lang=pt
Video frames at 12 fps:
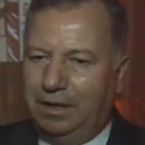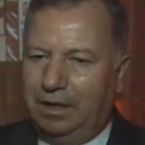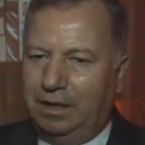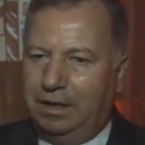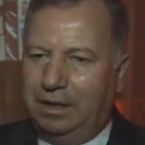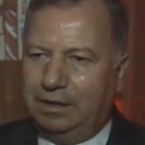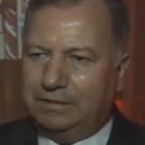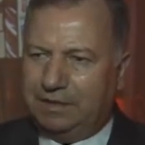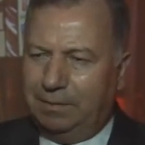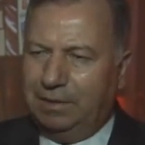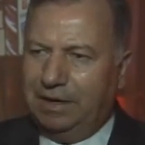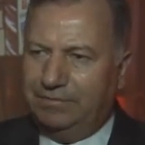é,
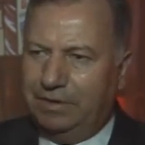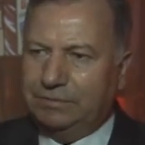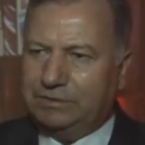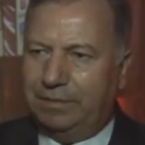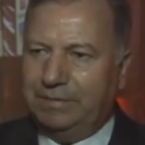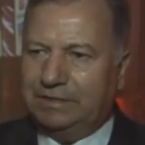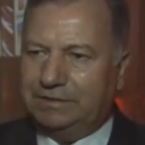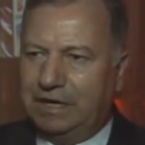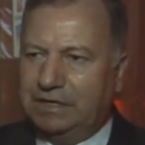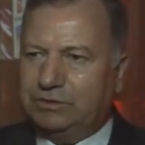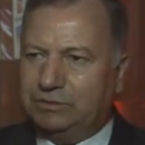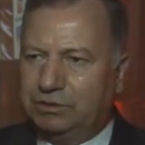sempre levamos a
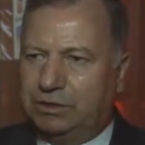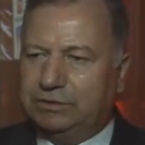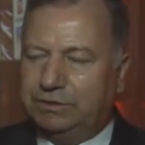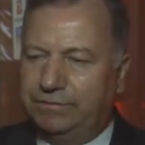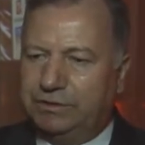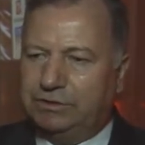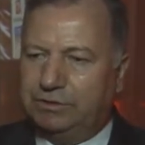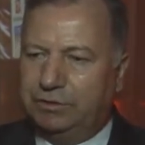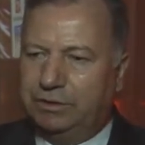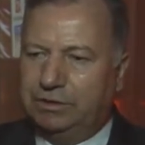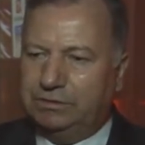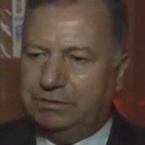mensagem aos nossos
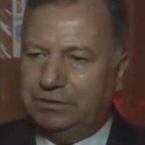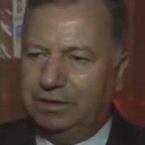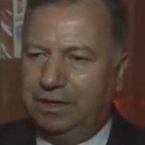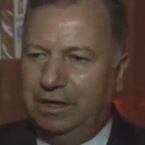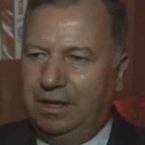investidores